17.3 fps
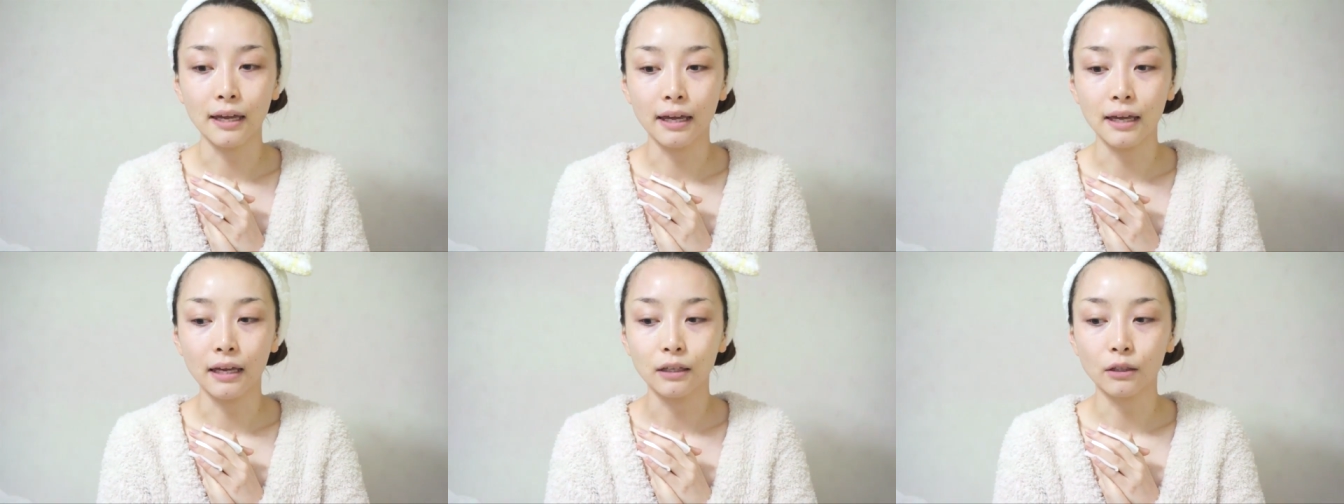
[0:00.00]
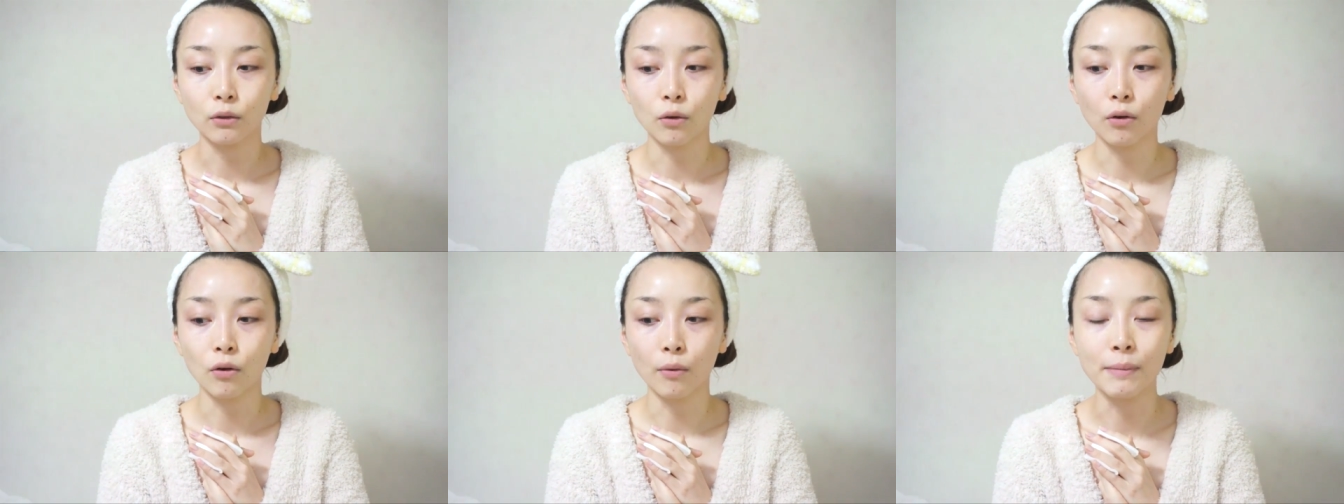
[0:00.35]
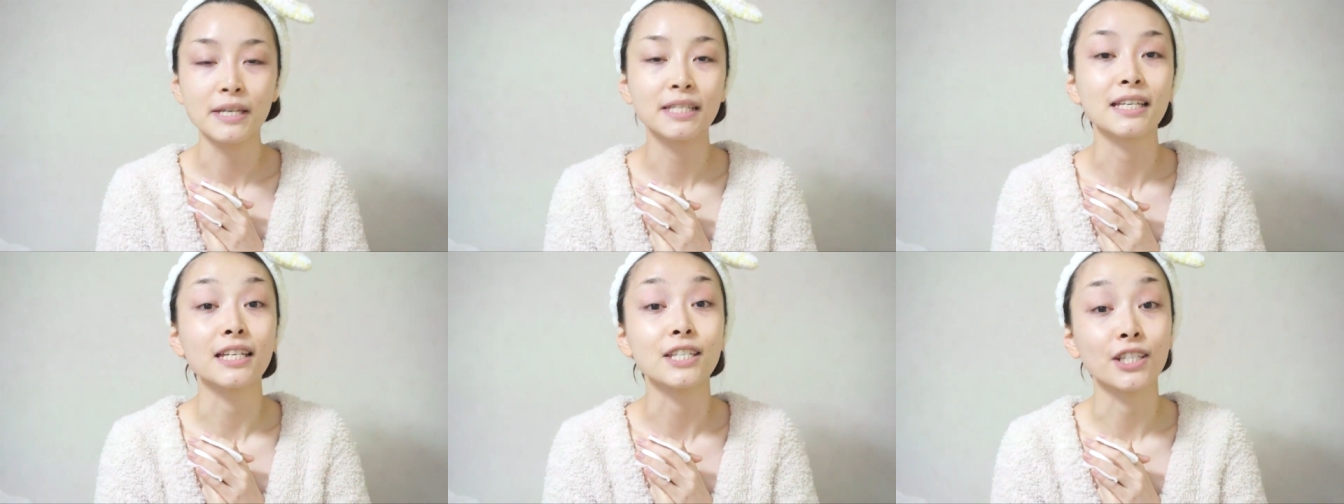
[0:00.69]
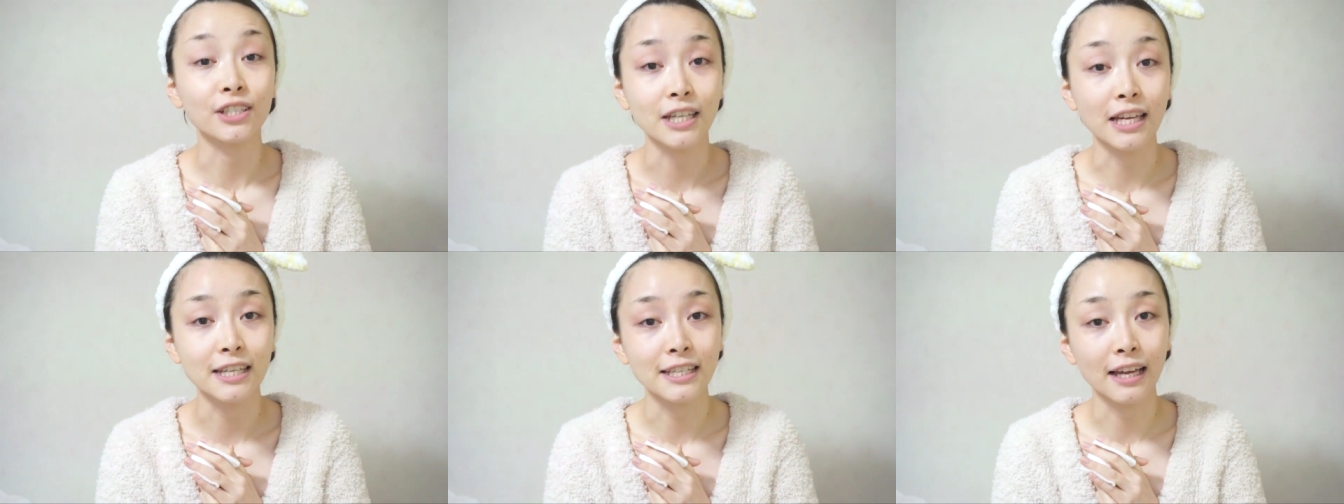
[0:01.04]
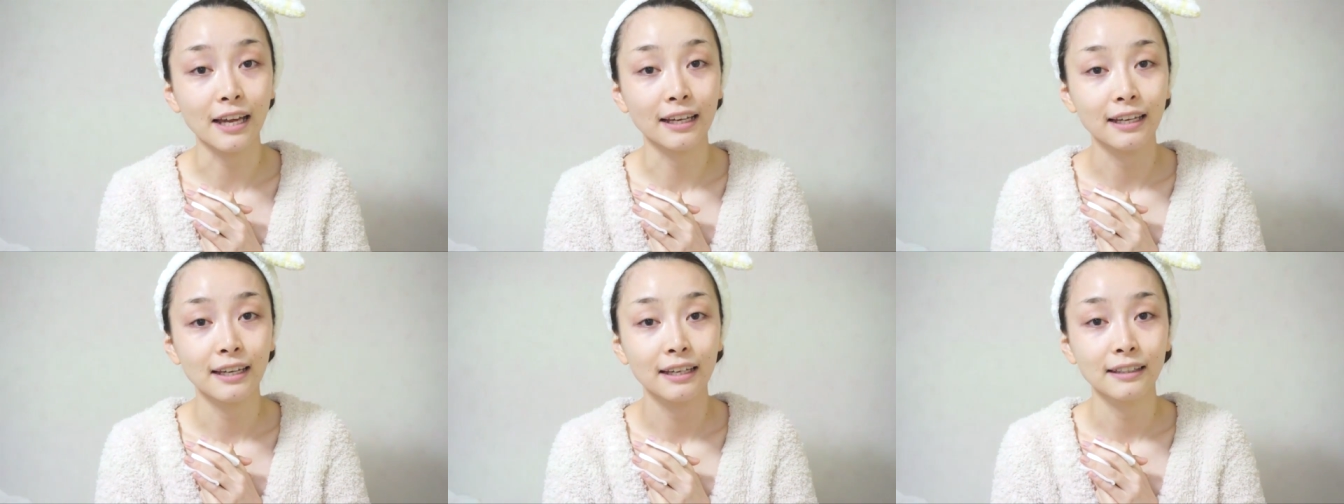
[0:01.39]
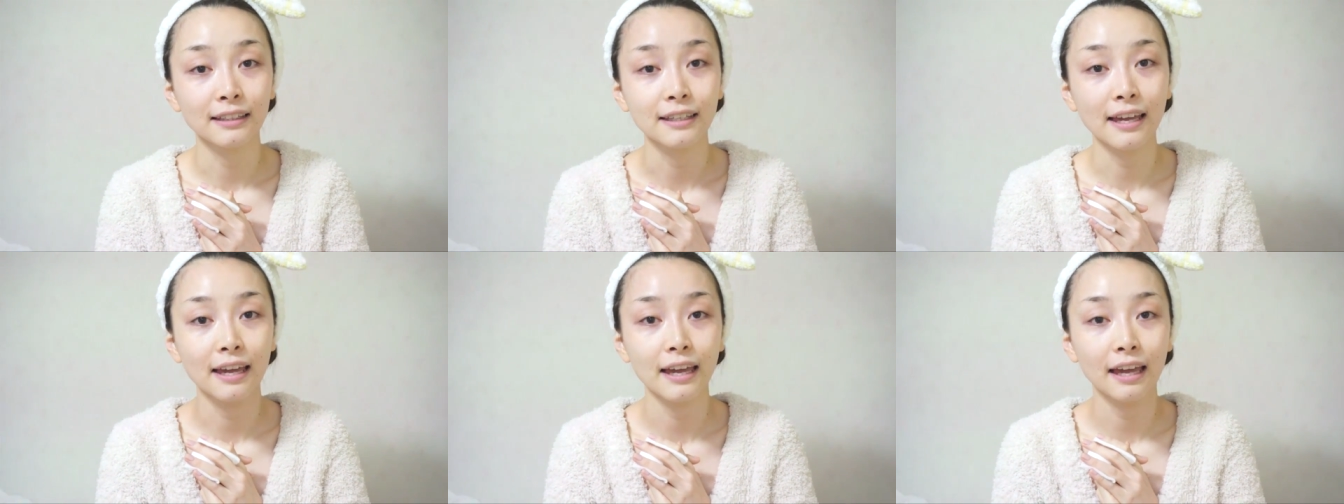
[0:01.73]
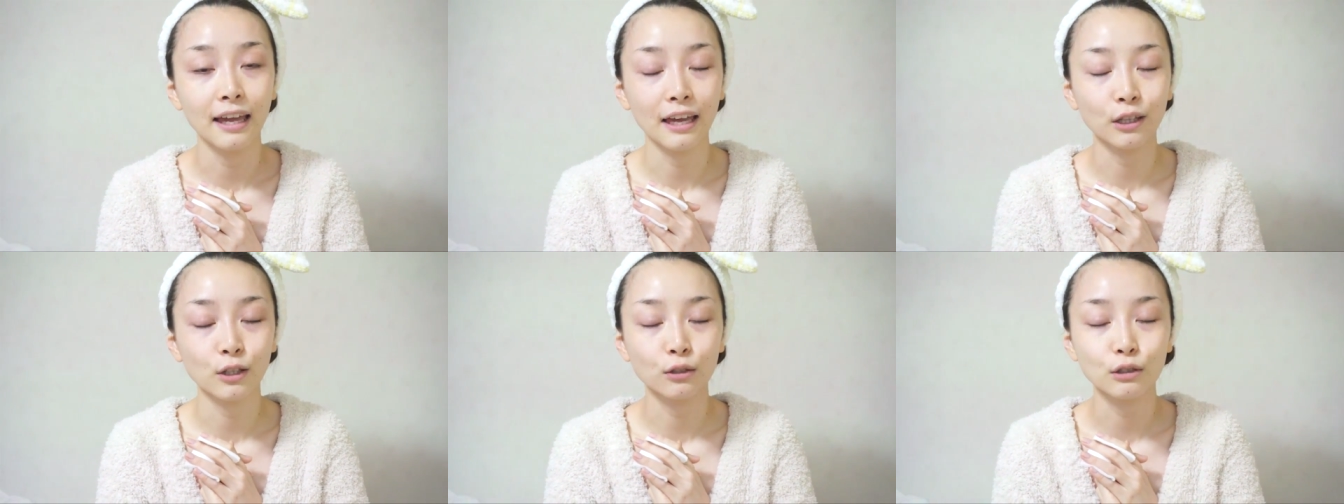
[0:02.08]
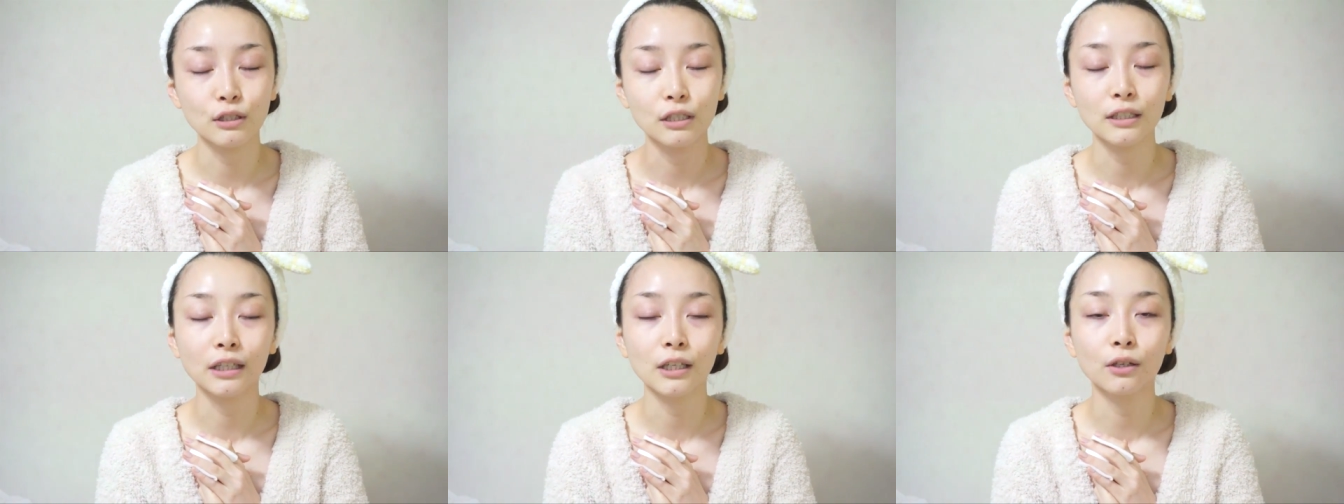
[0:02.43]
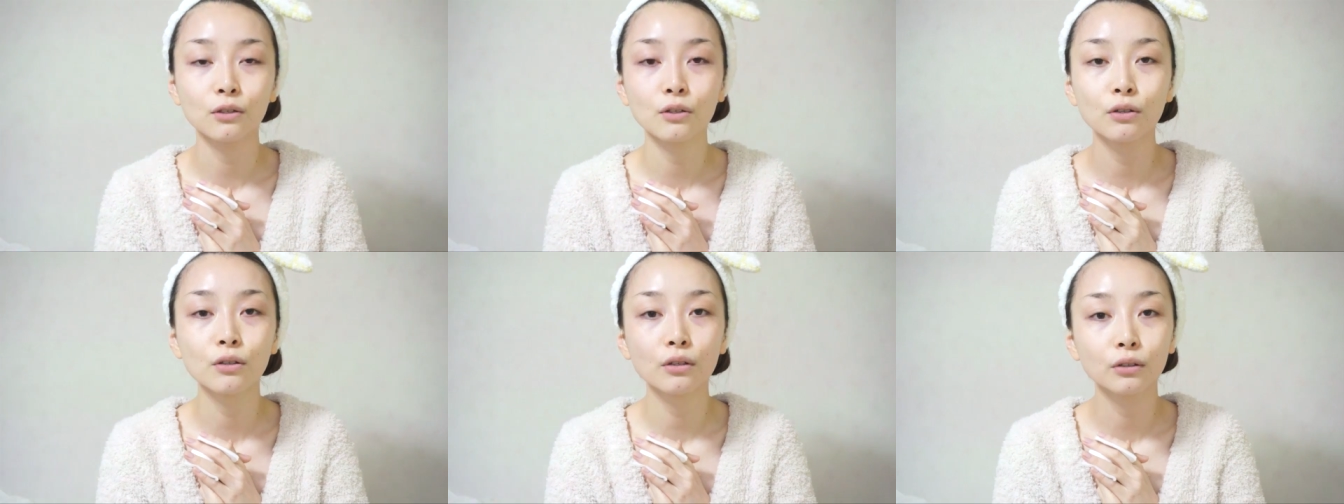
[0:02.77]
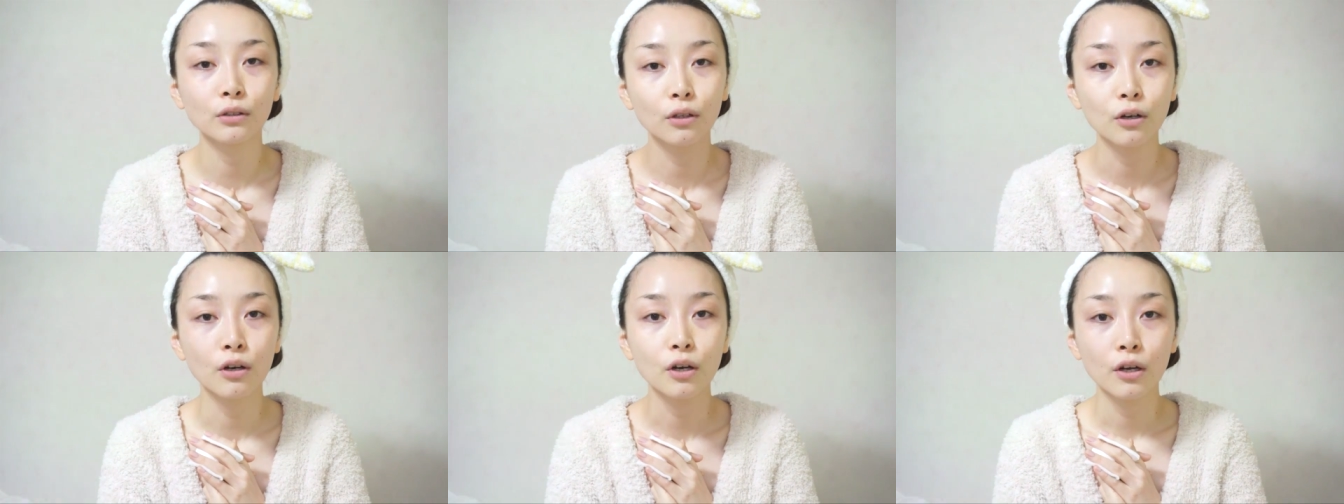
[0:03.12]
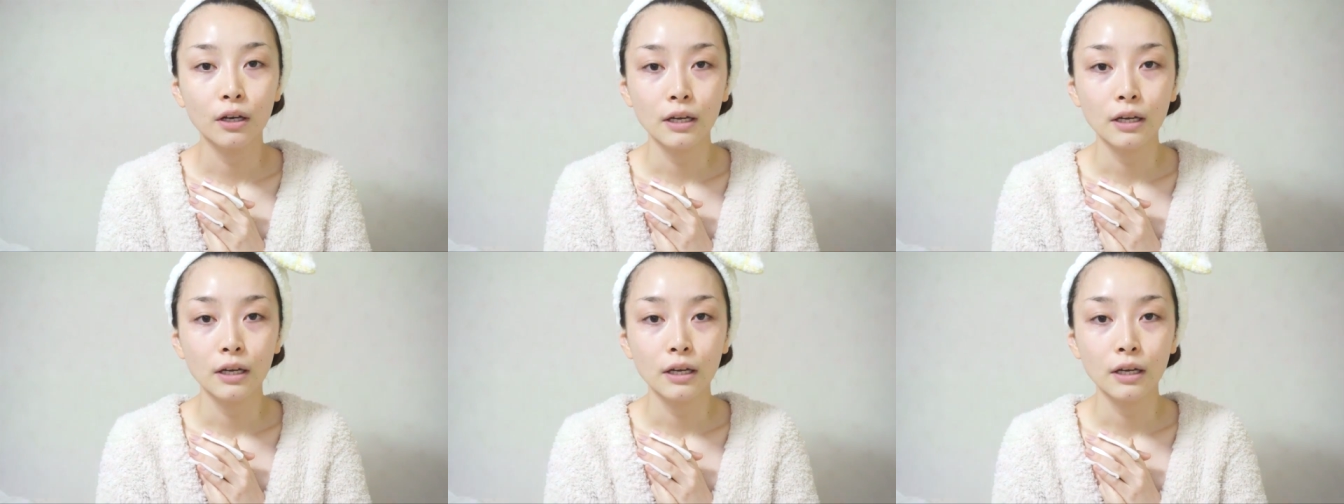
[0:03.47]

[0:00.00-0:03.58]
えーとメッセージくださいであのツイッターの方の、